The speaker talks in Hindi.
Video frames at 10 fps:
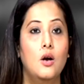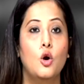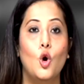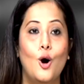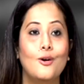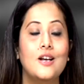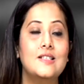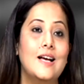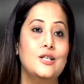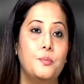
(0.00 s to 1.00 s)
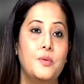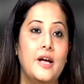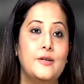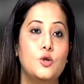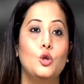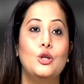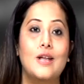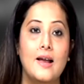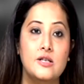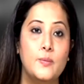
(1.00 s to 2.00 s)
कांग्रेस आज अपना एक
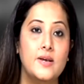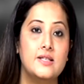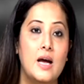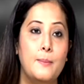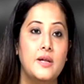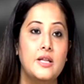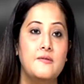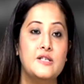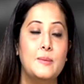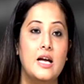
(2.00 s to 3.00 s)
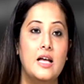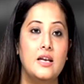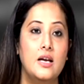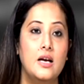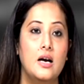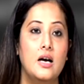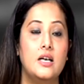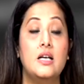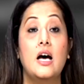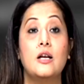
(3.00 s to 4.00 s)
स्थापना दिवस मना रही है
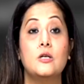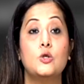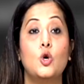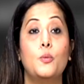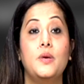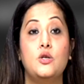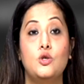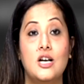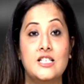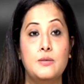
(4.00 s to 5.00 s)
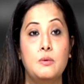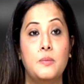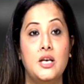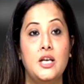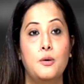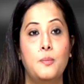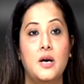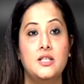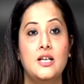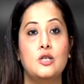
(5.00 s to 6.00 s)
अठारह में बनी यह
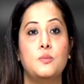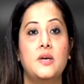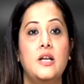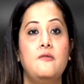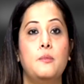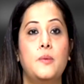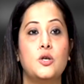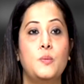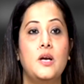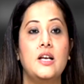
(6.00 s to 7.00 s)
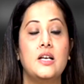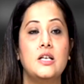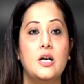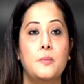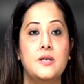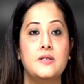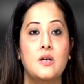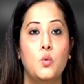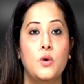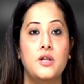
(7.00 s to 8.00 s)
पार्टी आज भले ही विपक्ष में है लेकिन कभी इसका
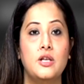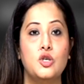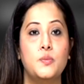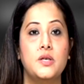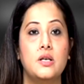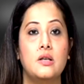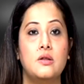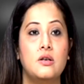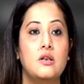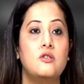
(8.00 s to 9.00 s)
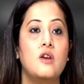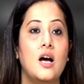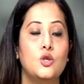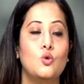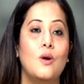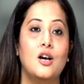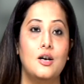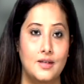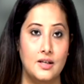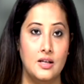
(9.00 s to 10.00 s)
पूरे देश में एकत्र राज हुआ
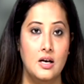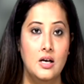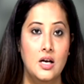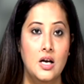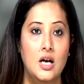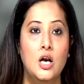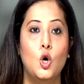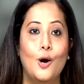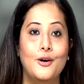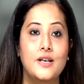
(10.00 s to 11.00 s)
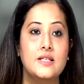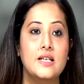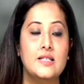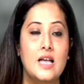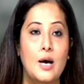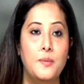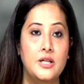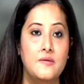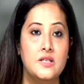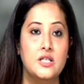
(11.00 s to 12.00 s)
करता था कांग्रेस के स्थापना
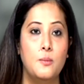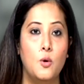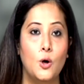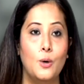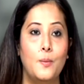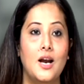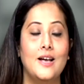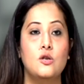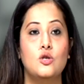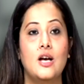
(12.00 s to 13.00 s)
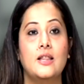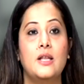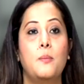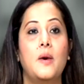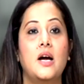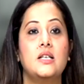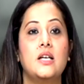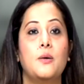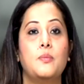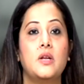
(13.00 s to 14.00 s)
दिवस के मौके पर आइए जानते हैं पार्टी
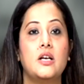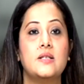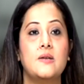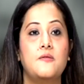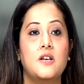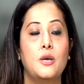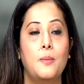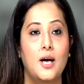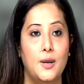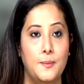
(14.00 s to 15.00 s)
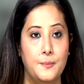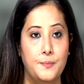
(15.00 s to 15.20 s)
के अब तक के सफर के बारे में